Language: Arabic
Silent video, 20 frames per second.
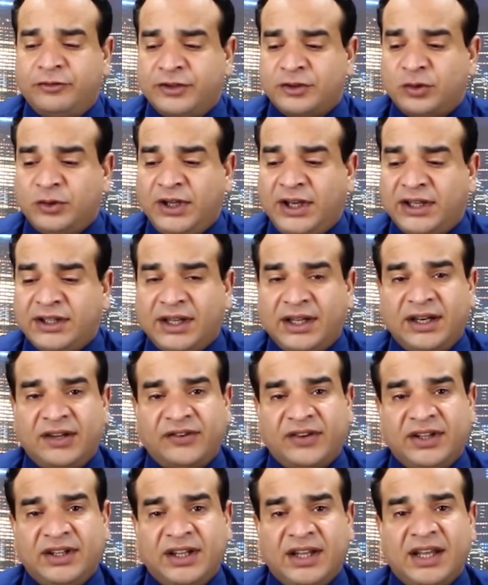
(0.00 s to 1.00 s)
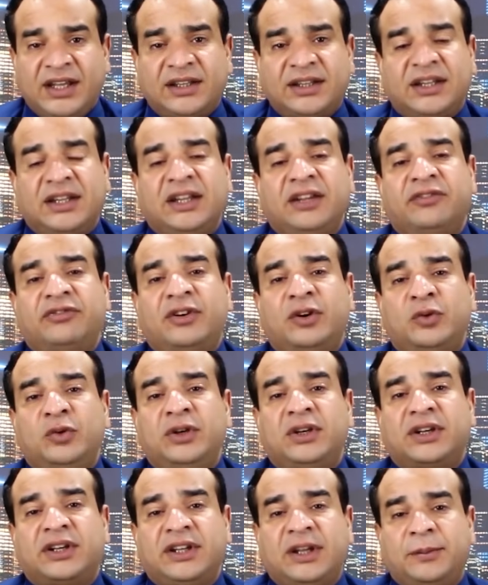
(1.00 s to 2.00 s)
فطرحت على سيئاته
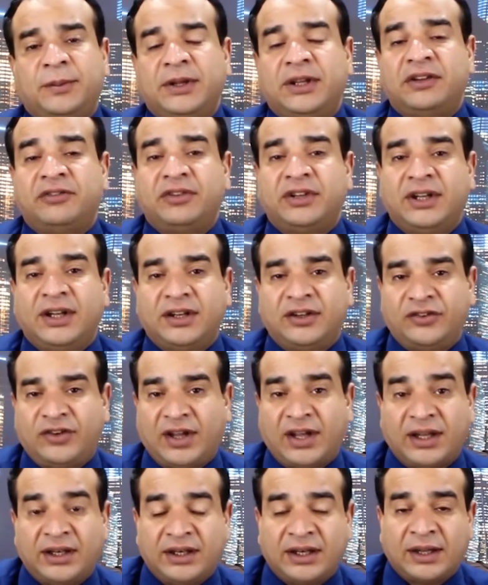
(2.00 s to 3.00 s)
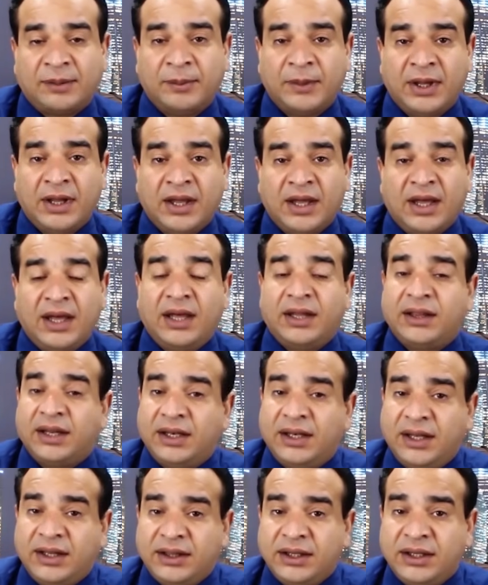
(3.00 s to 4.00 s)
فألقي به في نار جهنم هذا
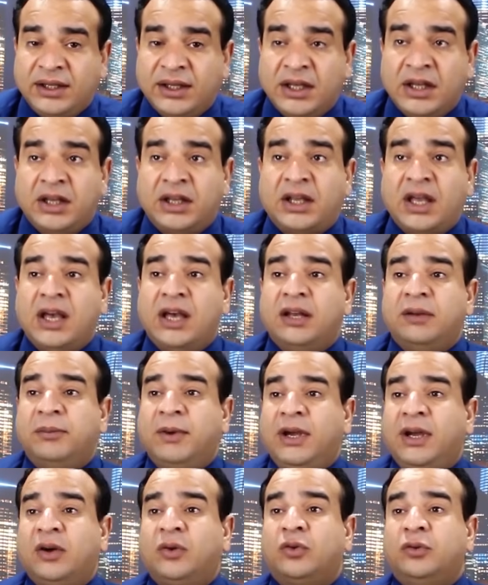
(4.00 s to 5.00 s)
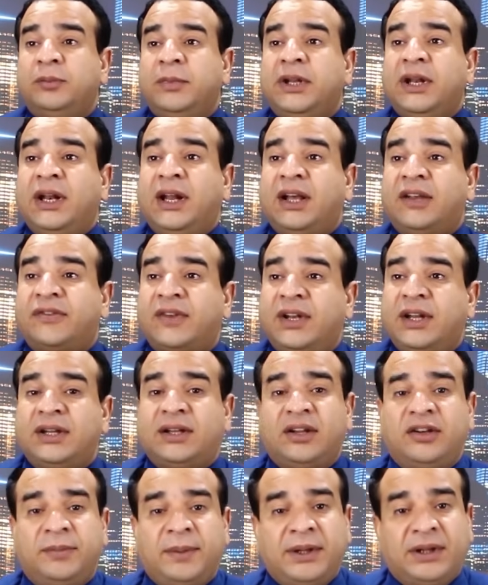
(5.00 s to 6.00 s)
الذي كان معه من الحسنات
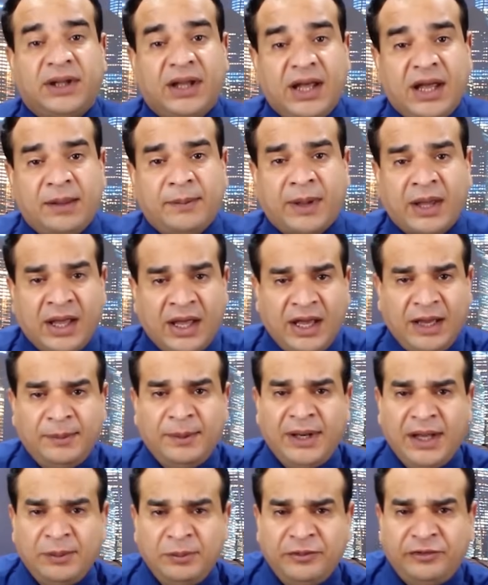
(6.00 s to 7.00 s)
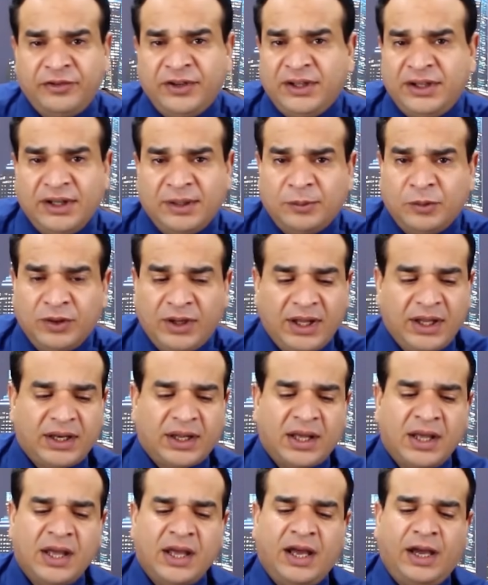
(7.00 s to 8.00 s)
كجبال تهامة عملها من فين يا
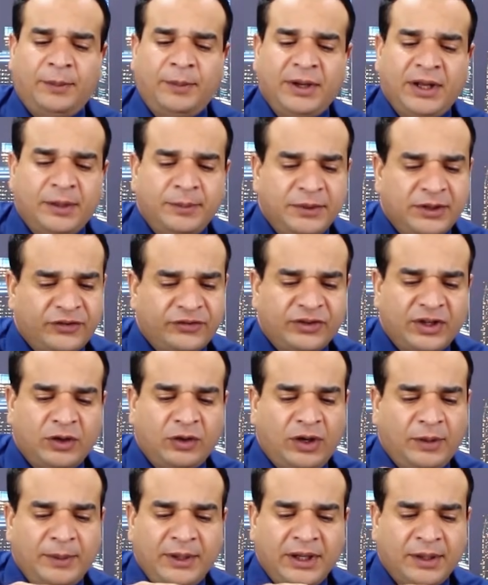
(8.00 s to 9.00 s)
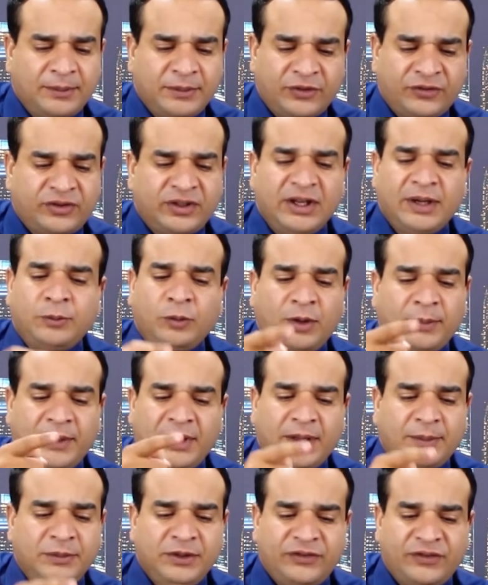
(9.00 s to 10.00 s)
مولانا عملها من الصلاة وعملها من الصيام
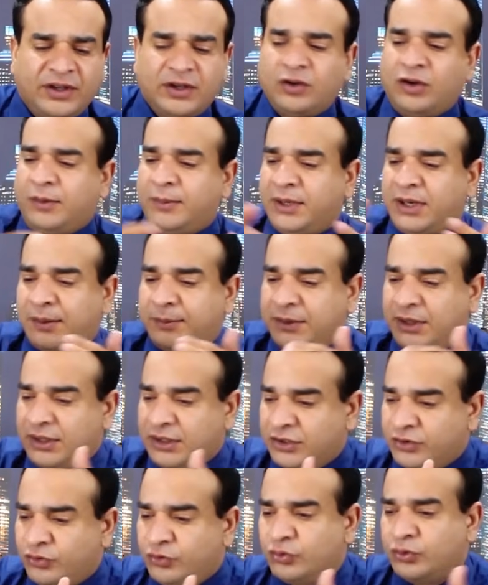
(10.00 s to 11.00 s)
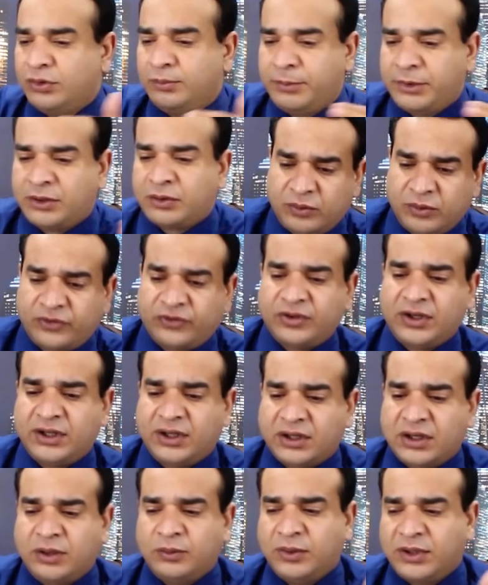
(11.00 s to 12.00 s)
وعملها من الزكاة وعملها من الحج والبر
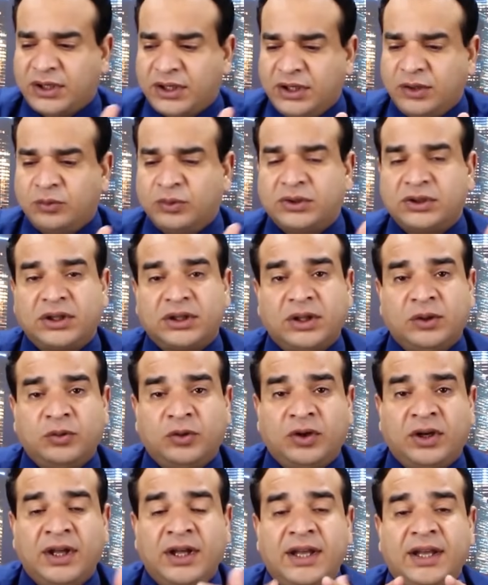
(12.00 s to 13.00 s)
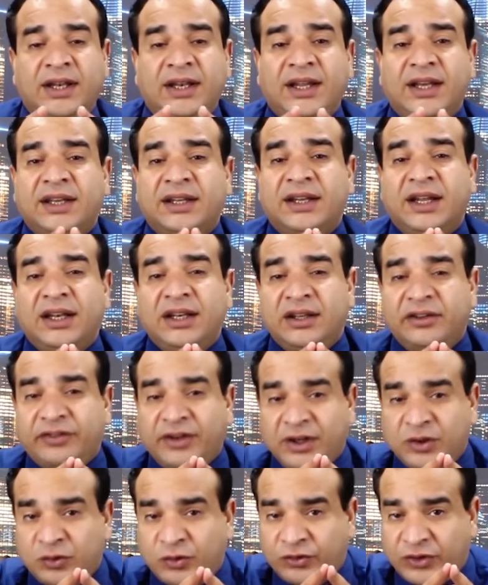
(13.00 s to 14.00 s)
والصدقة والخير والتطوع لكن هل
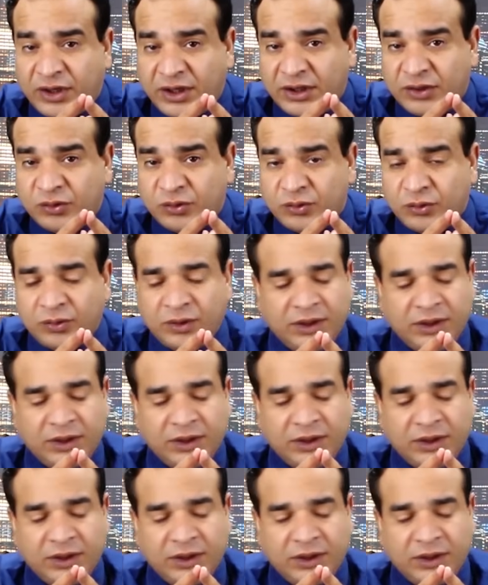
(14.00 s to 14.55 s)
نفعته صلاته